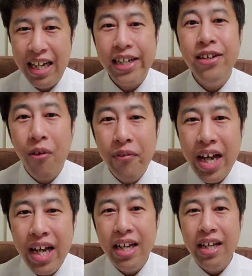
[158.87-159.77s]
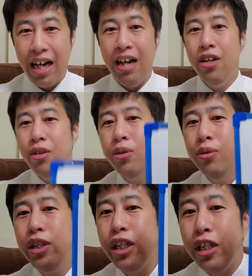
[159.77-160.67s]
基本ね。いや、
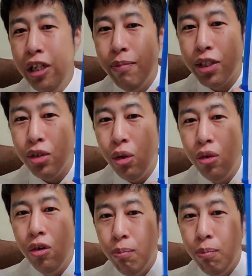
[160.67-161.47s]
雰囲気って言いますよ。